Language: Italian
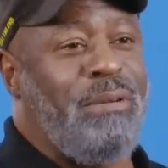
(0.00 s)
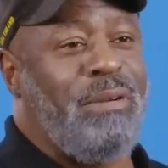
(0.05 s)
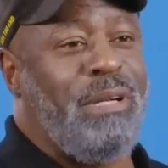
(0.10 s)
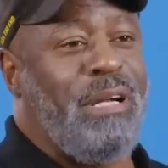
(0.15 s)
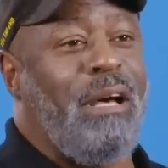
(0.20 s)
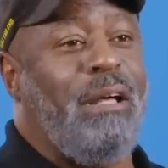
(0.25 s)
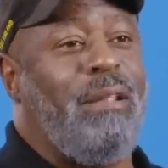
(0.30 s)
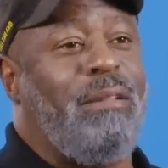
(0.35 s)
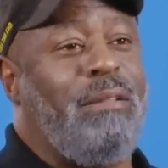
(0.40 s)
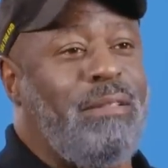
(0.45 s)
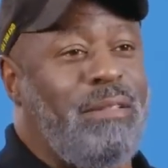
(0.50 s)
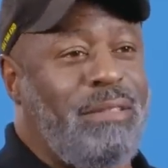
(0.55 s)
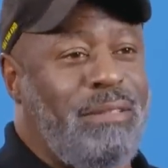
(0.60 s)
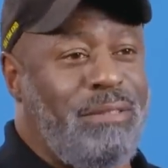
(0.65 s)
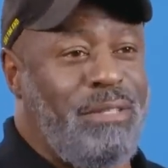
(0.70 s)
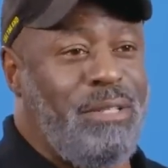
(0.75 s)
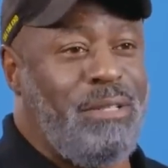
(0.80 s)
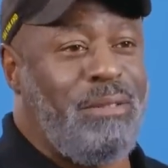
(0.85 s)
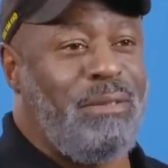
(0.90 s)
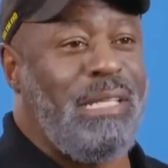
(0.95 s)
che si vedono
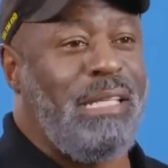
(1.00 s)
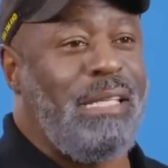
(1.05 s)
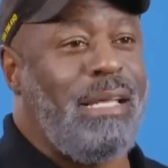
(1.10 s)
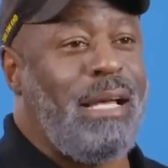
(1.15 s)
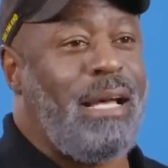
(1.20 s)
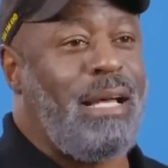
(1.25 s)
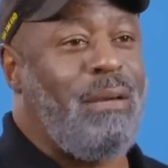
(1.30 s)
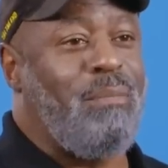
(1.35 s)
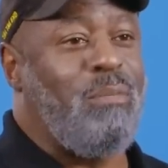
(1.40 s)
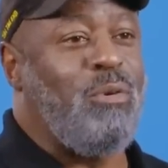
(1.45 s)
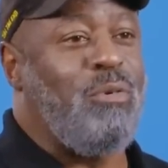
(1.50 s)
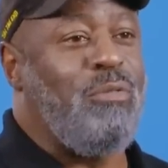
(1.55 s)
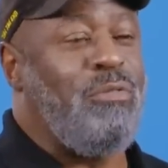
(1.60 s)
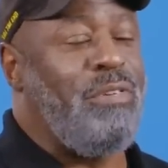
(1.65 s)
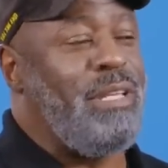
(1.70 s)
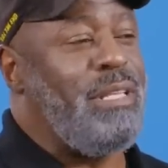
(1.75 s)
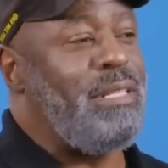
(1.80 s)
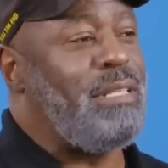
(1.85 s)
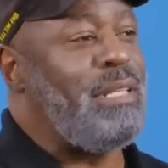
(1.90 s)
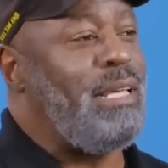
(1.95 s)
anche in parecchi altri
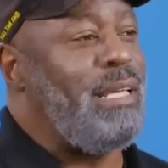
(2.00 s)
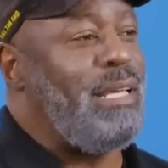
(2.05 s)
film.